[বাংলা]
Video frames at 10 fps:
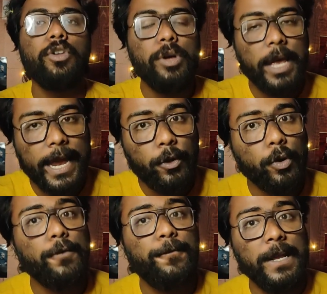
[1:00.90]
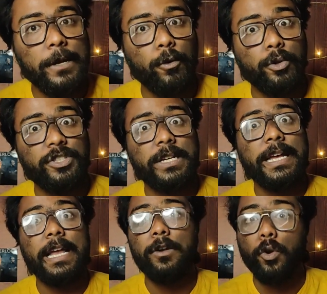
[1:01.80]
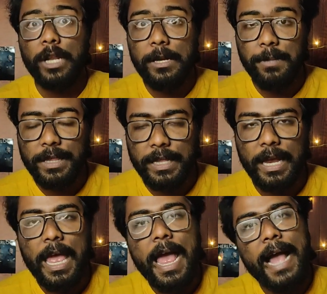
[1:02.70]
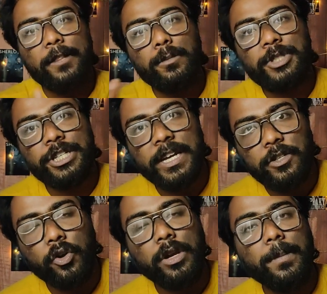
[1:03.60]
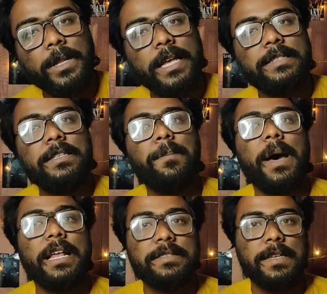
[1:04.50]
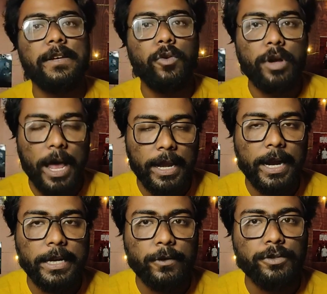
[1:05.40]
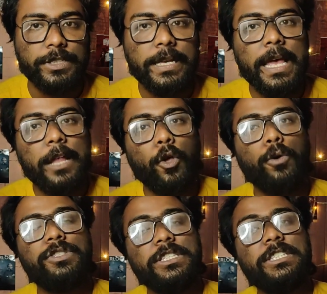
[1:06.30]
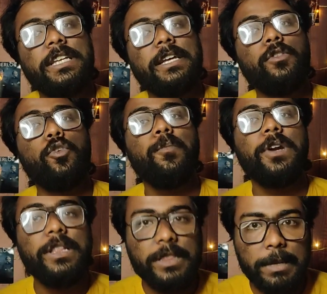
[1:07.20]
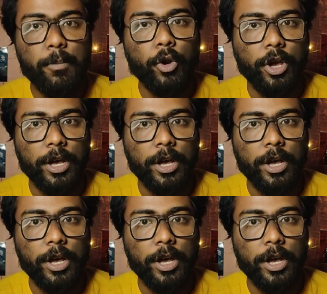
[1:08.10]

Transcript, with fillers: জন্য একটু হলো ফিল করতো যেটা এখানে টোটালি মিসিং একদম শেষে গিয়ে যখন আমরা দেখছি যে পাড়ার ছেলেগুলো কান্নাকাটি করছে তখন জিনিসটা কিন্তু খুব কৃত্রিম মনে